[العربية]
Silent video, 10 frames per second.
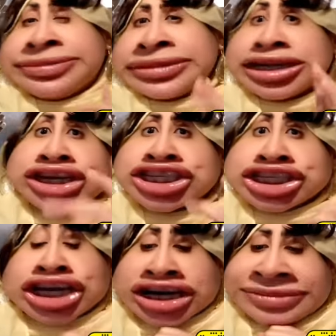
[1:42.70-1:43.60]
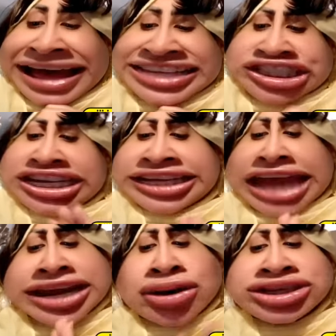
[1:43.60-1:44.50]
استغراب عندي يعني انا
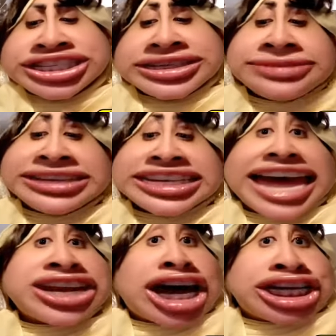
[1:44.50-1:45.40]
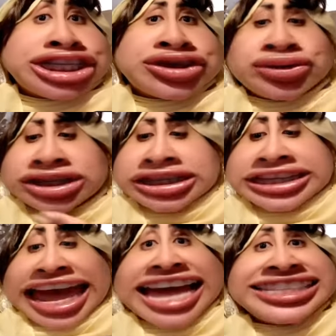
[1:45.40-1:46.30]
قلت يمكن انا غلطت
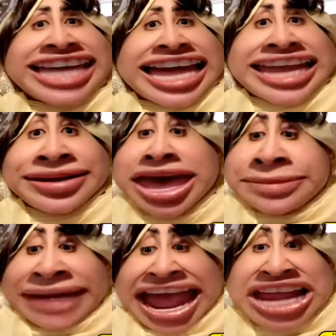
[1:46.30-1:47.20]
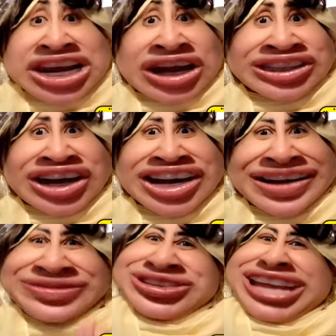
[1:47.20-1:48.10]
ودخلت على محل عطاره
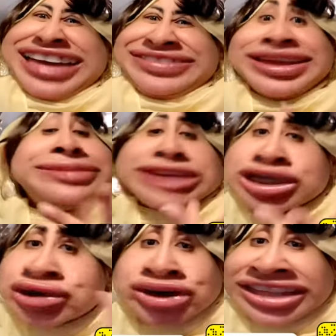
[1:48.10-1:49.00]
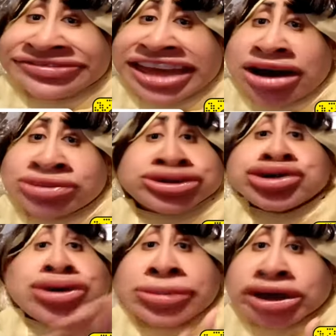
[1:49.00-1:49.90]
مش عارفه يمكن سوء تفاهم سوء
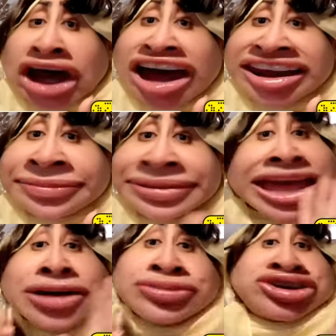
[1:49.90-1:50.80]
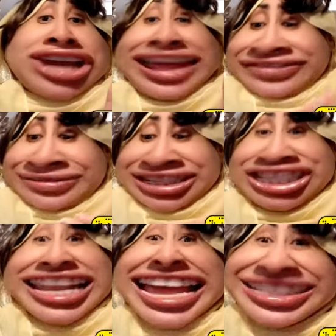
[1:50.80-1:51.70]
منقلب مش عارفه بس
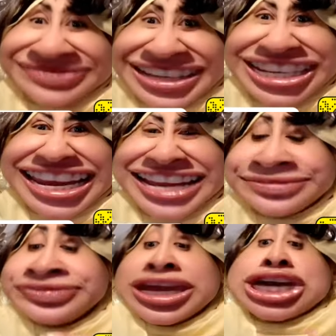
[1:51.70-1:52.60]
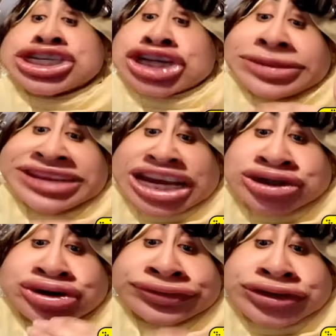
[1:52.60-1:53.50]
لقيت مثلا اشربي ينسون
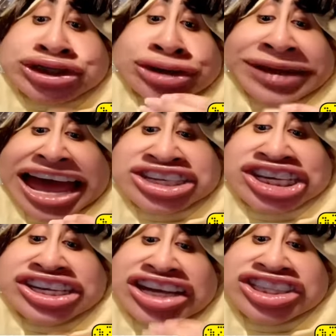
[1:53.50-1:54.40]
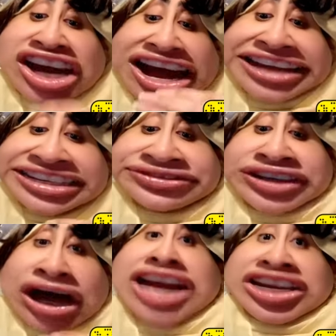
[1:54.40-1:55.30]
في الصبح عشان لا تقعي في
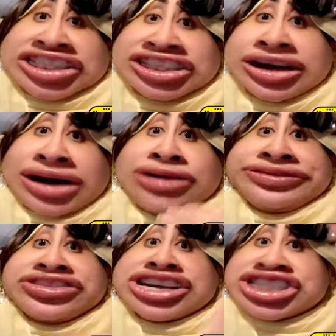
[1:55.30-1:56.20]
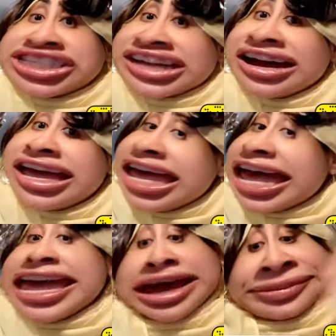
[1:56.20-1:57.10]
الغلط او في الرذيله
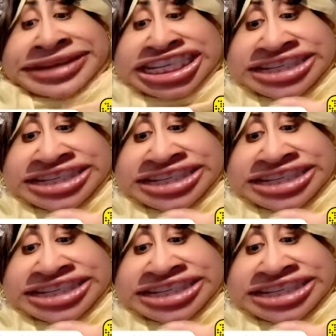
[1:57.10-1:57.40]
اعملي